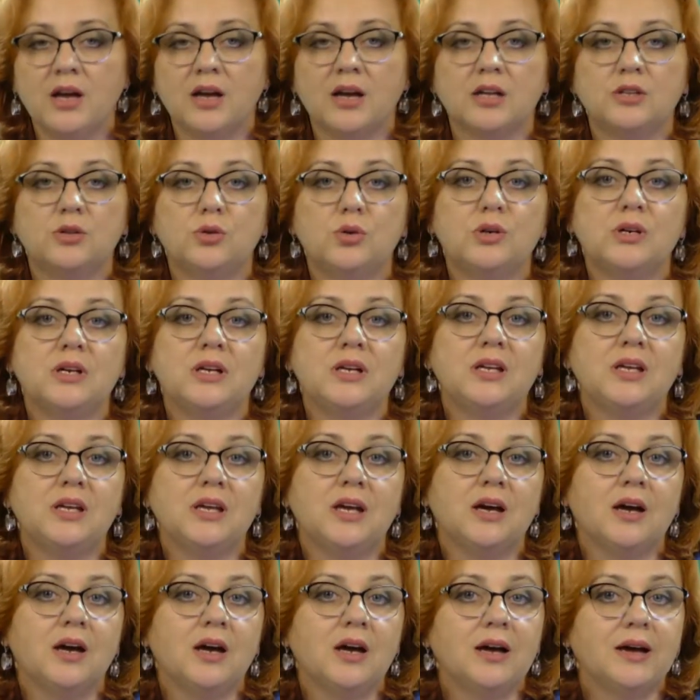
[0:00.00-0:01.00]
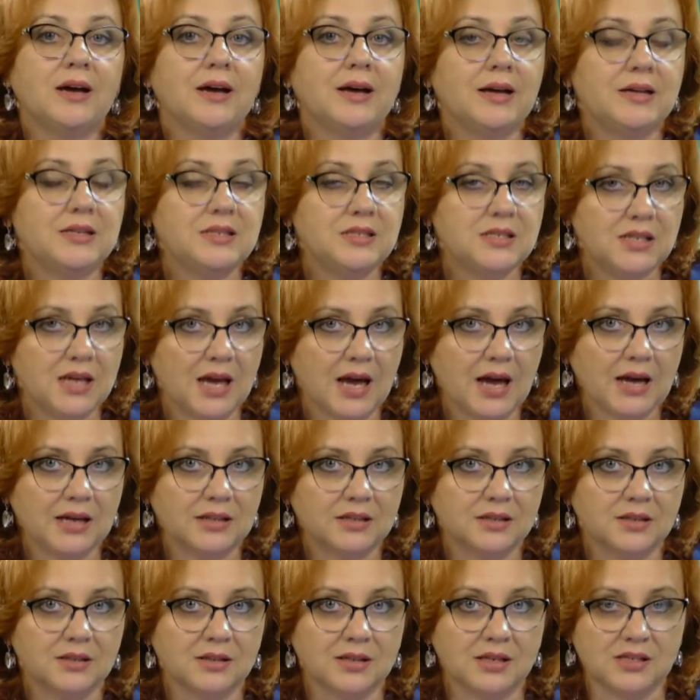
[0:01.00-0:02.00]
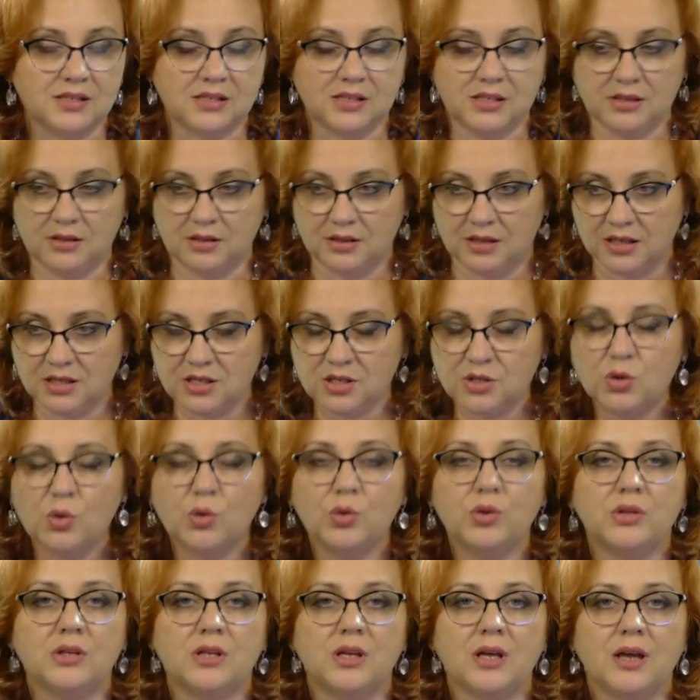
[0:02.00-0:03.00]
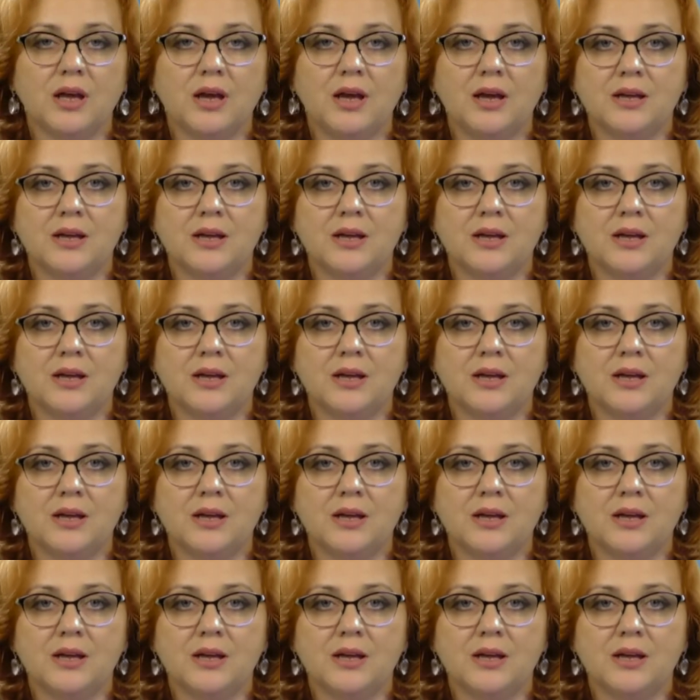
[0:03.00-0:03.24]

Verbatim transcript: которые хотят носить достойный